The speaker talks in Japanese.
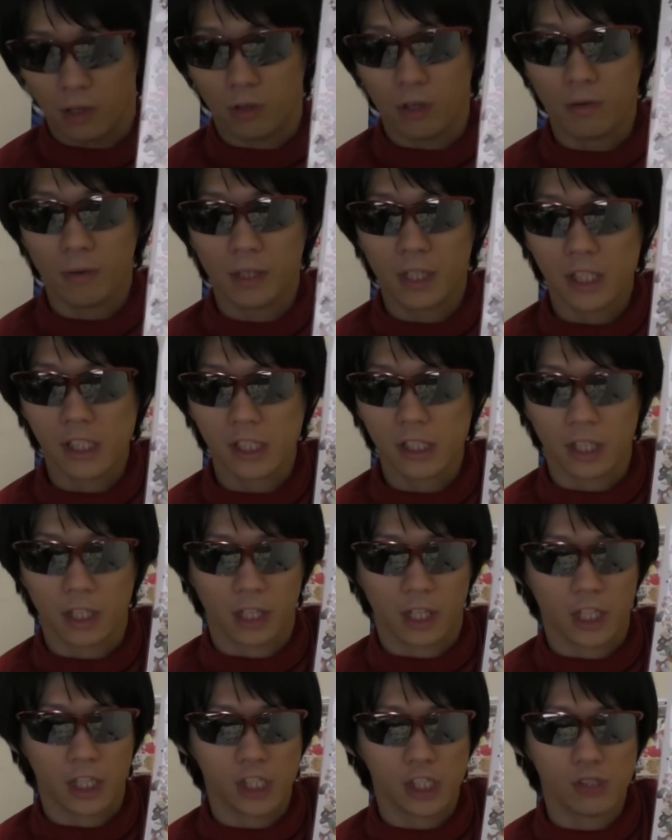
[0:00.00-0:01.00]
これは確か
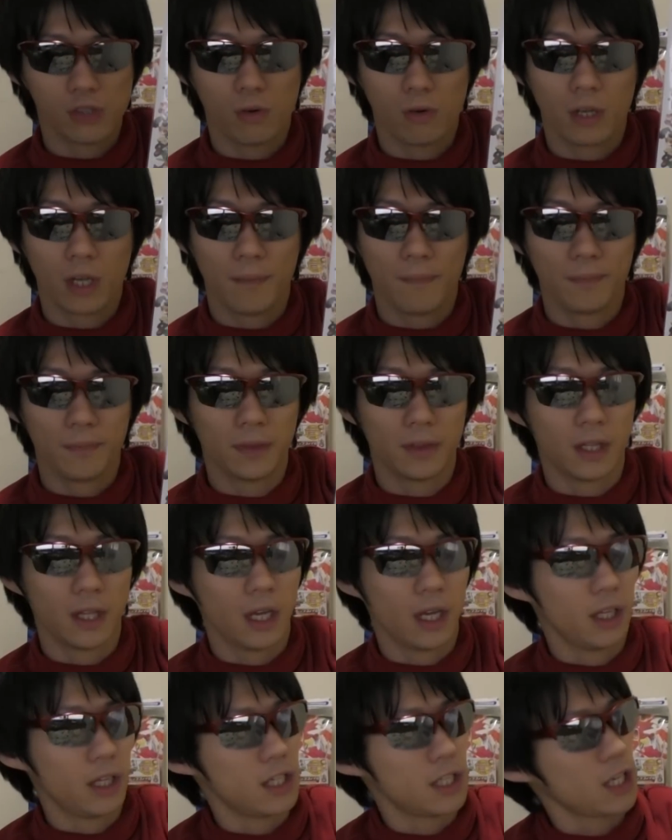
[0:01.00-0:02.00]
劇場限
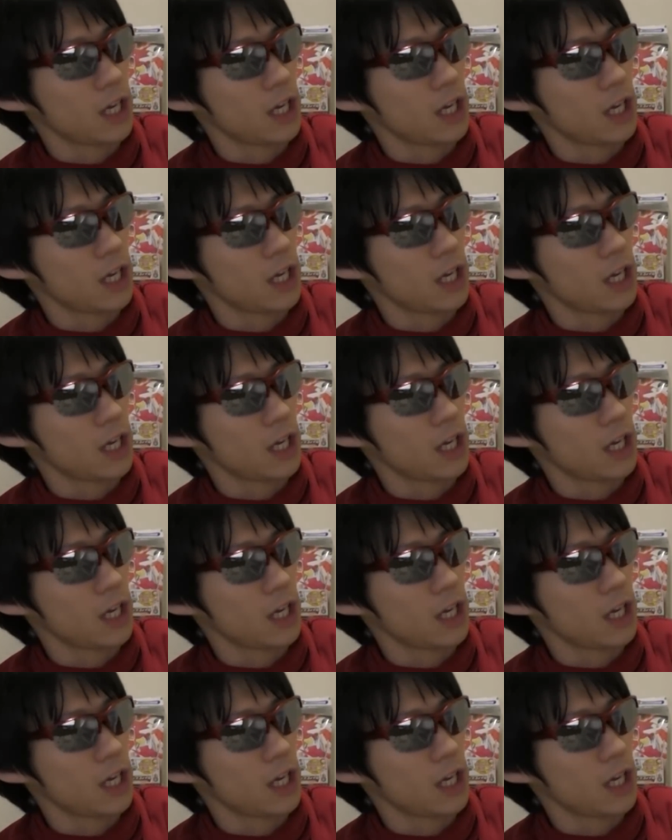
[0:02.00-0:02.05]
定で